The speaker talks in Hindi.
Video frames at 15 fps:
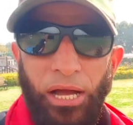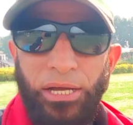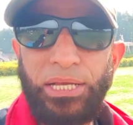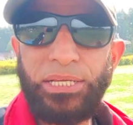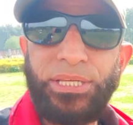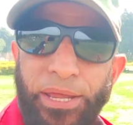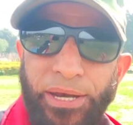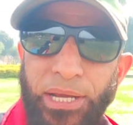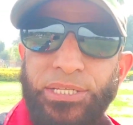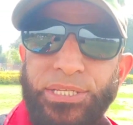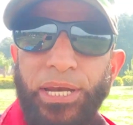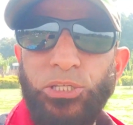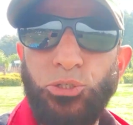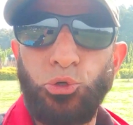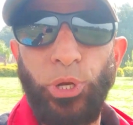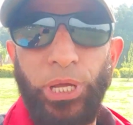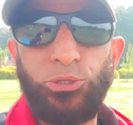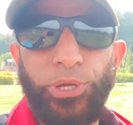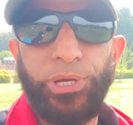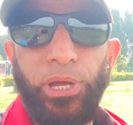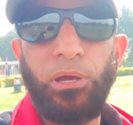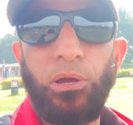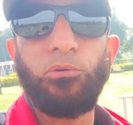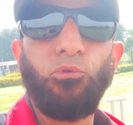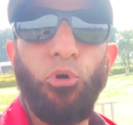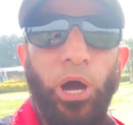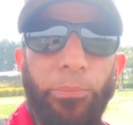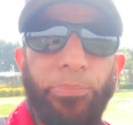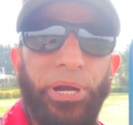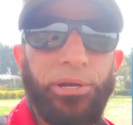यहाँ के सारे के सारे झूले जो है ना
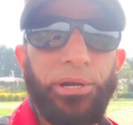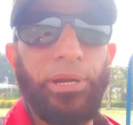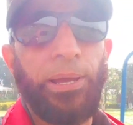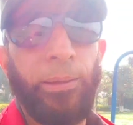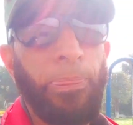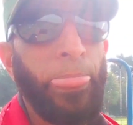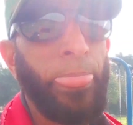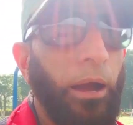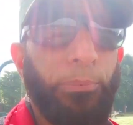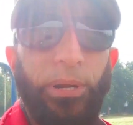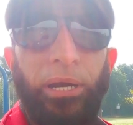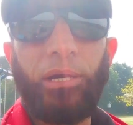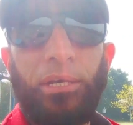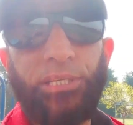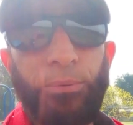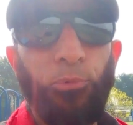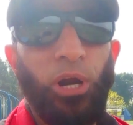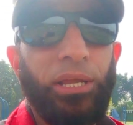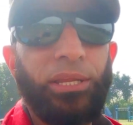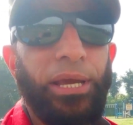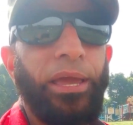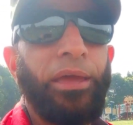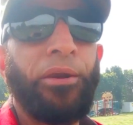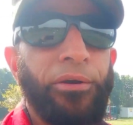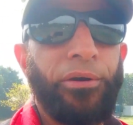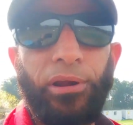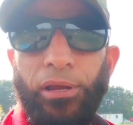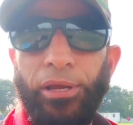वो अपडेटेड है अपडेटेड से मुराद है कि